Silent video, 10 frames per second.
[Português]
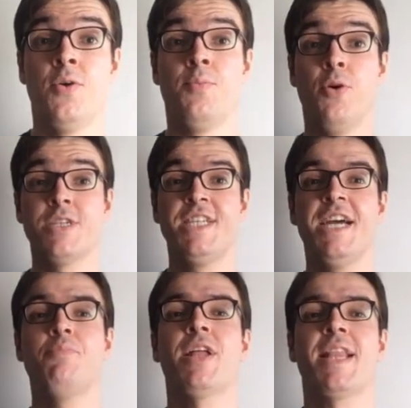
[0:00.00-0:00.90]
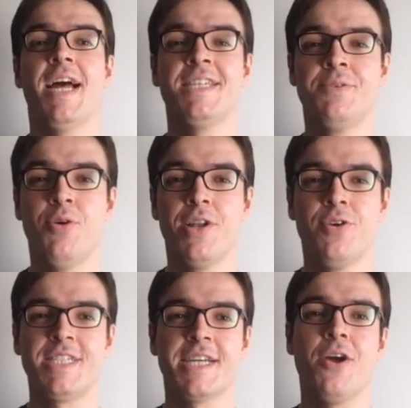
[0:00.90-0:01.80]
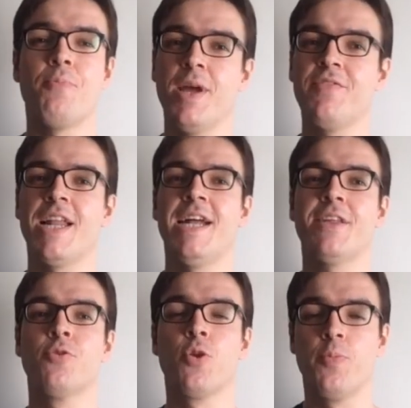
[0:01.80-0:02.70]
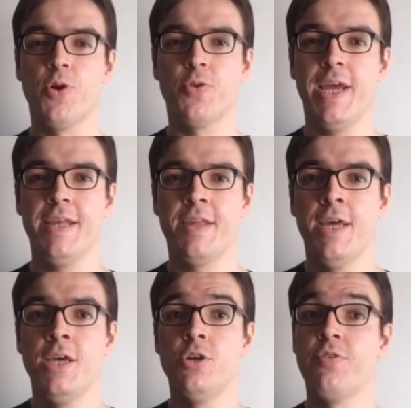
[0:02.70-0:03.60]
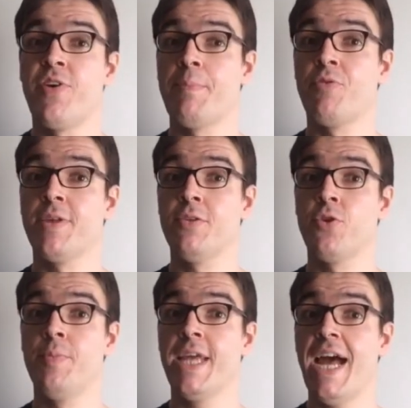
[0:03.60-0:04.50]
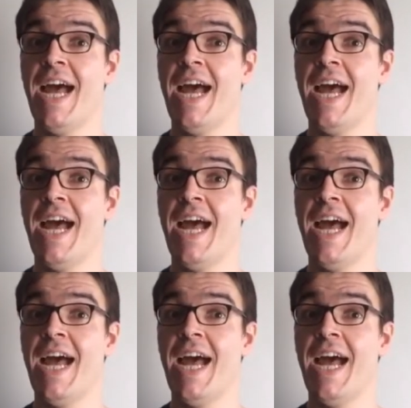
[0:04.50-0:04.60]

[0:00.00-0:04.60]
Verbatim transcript: Bom dia, boa tarde, boa noite. Aqui é o Pedro Valadares do Clube Português e hoje eu vou falar para vocês sobre